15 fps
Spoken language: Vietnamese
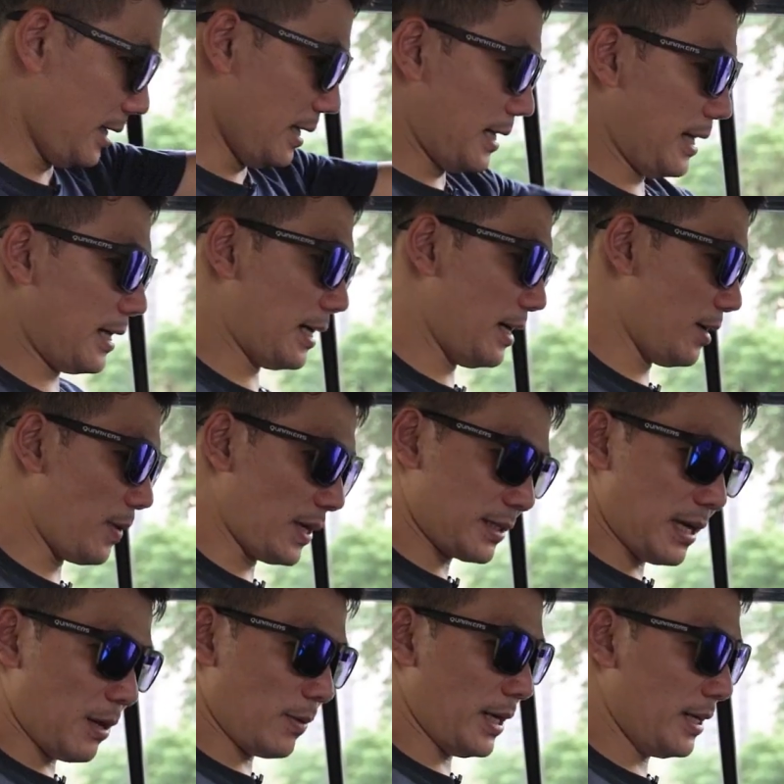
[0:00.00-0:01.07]
thì cái ghế khoang
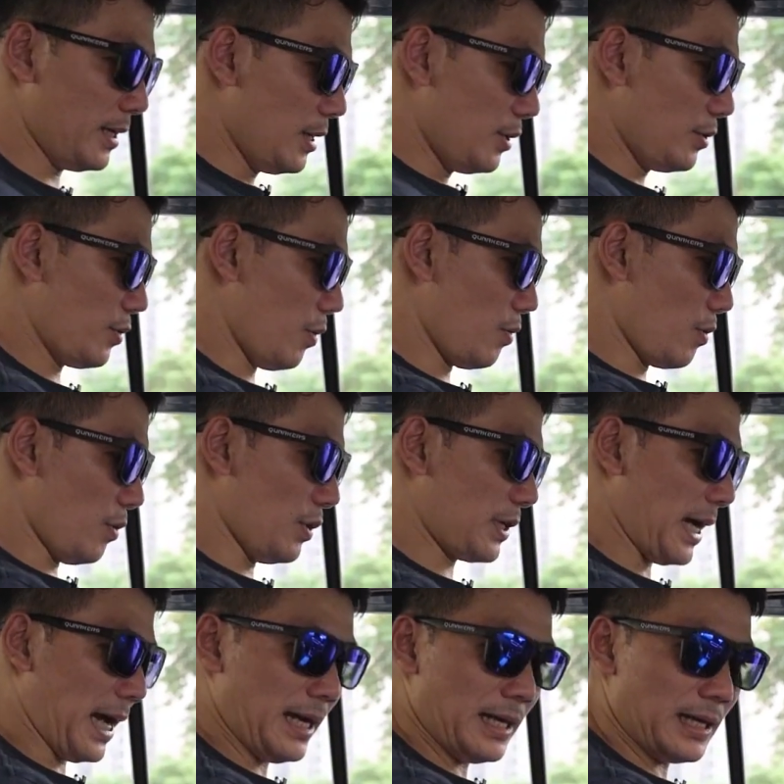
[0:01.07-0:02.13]
sau đây chỗ ngồi
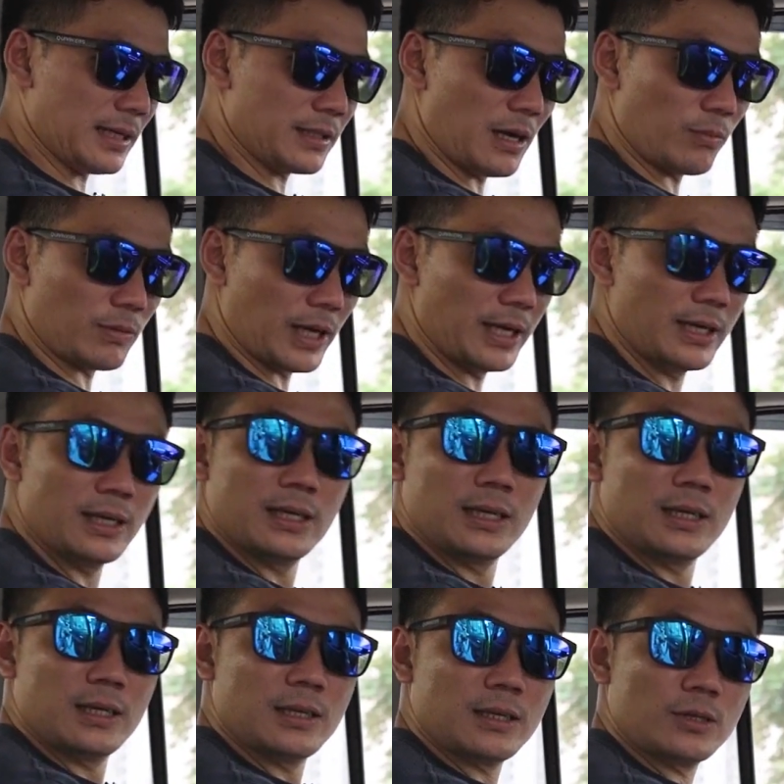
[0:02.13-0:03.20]
khá là rộng này,
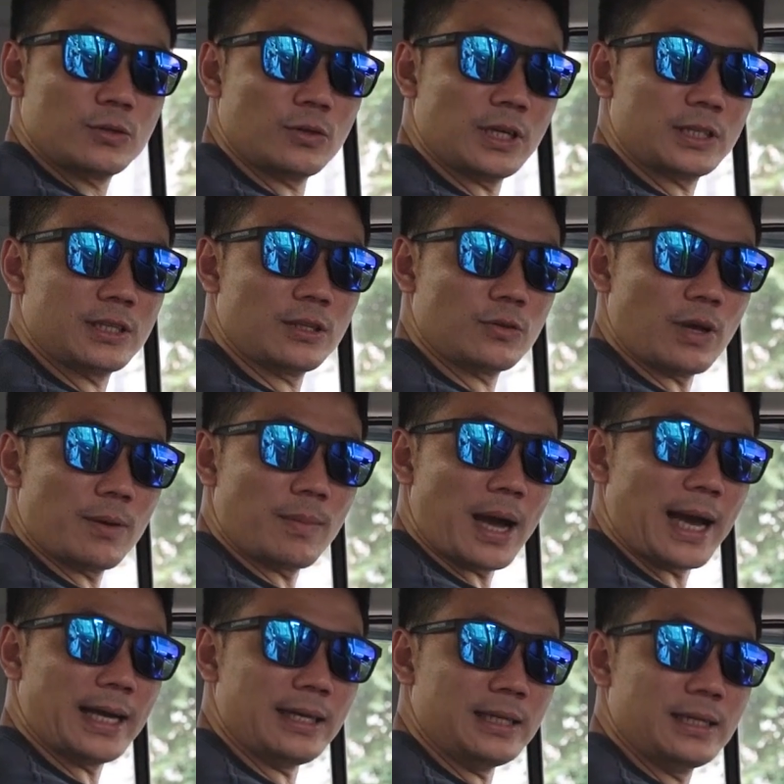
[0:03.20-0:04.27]
chỗ để chân thoải
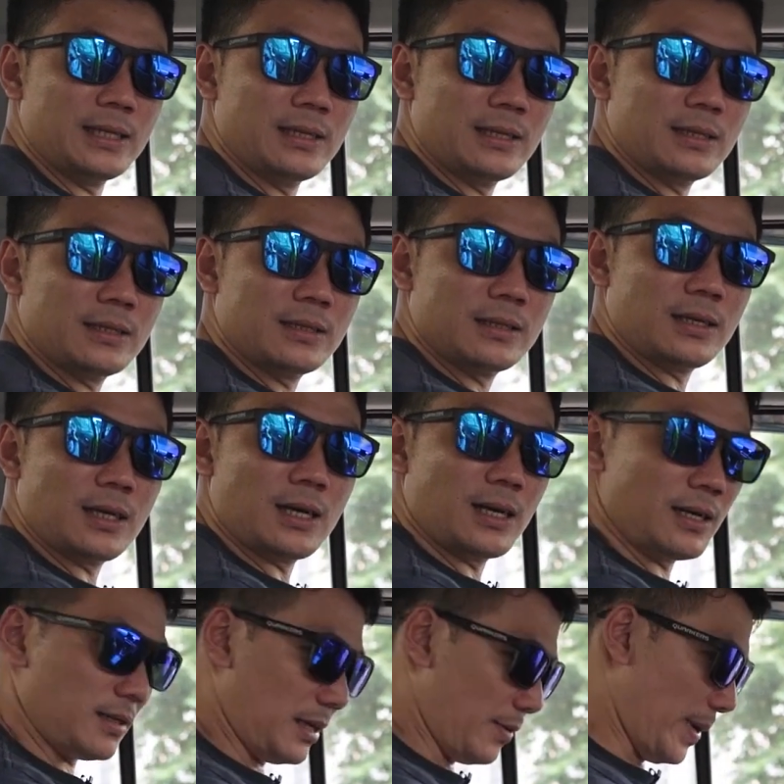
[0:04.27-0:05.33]
mái,
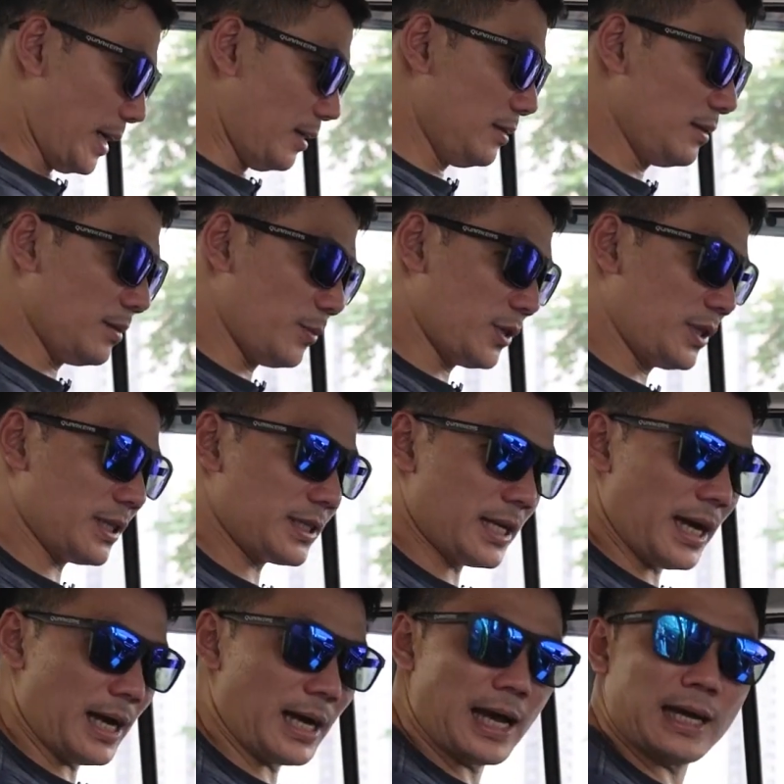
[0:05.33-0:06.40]
à, thoải mái hơn những một chiếc
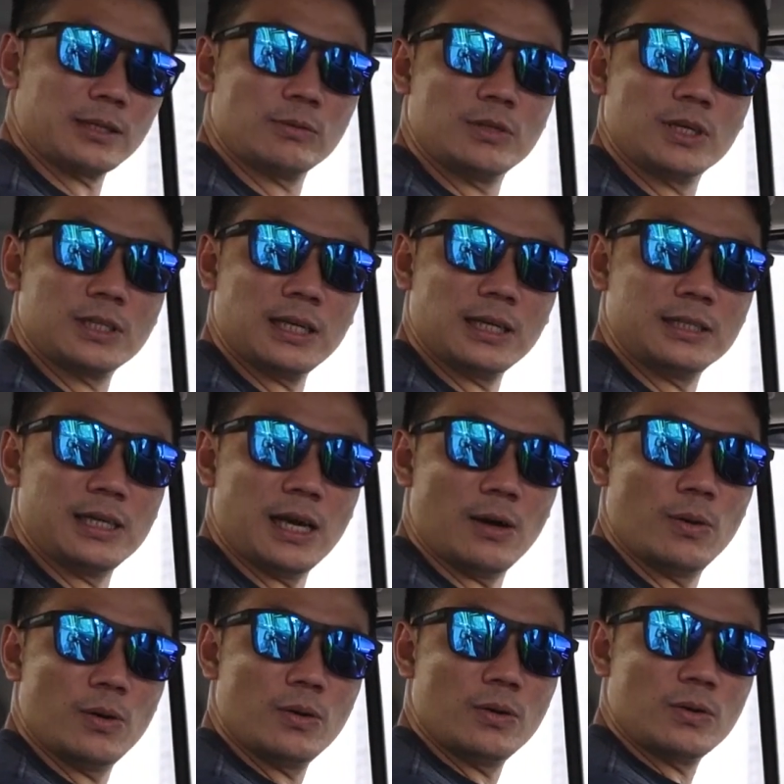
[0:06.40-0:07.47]
xe hạng A thông thường rất là nhiều.
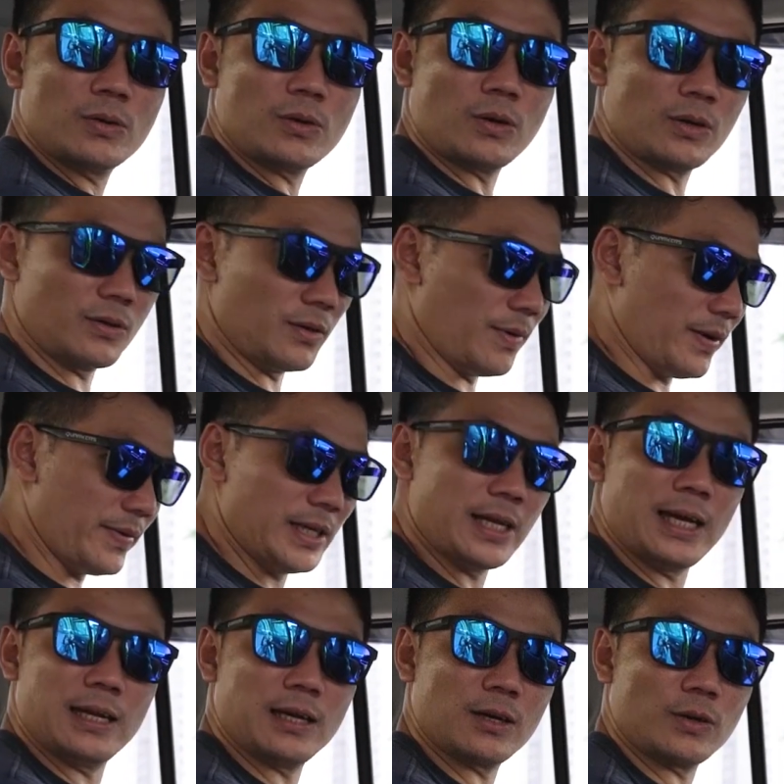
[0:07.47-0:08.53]
Còn bởi vì
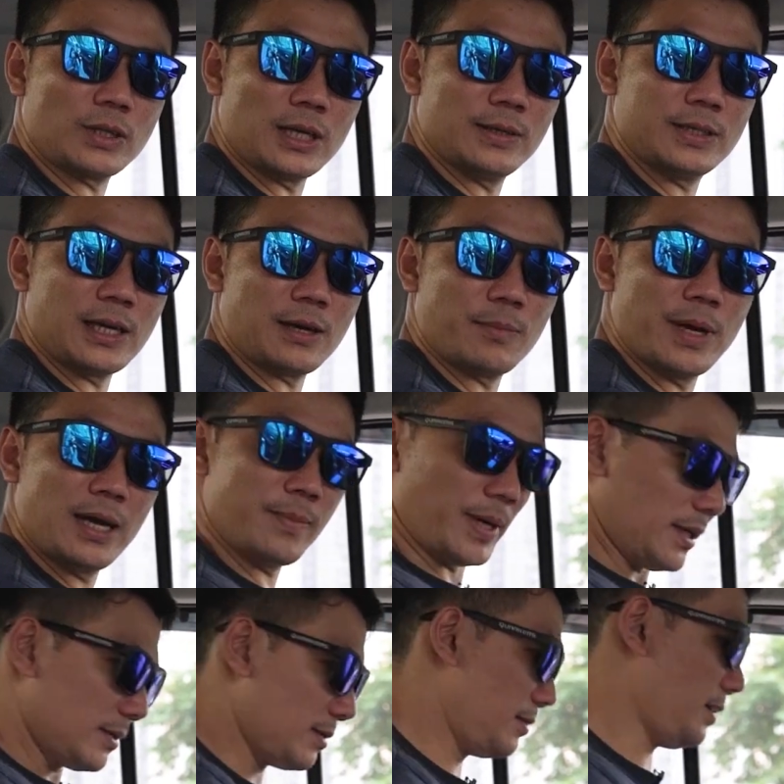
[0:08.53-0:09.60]
đây là có thể ở chiếc hạng B mà
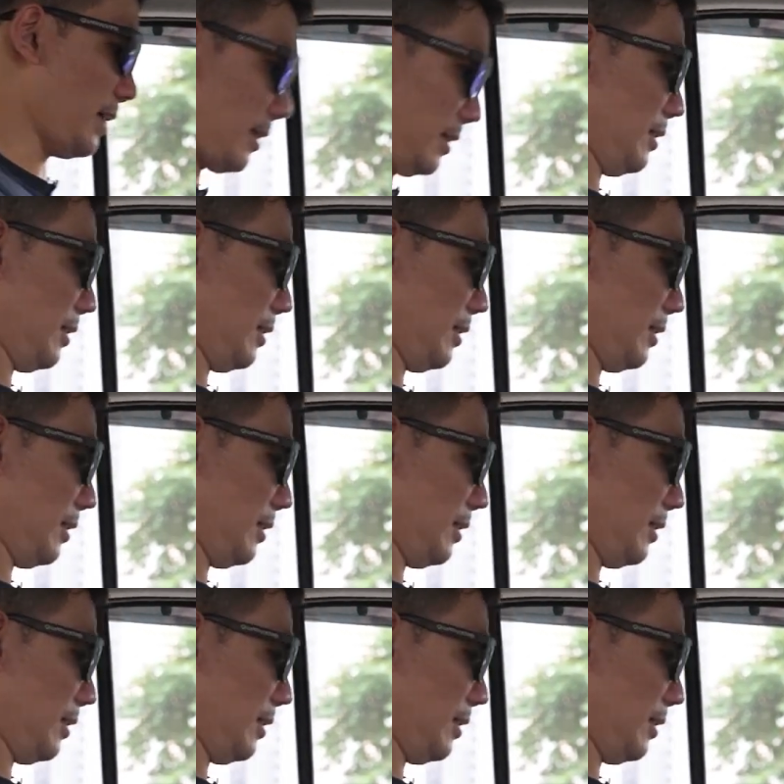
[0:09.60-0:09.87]
nhỉnh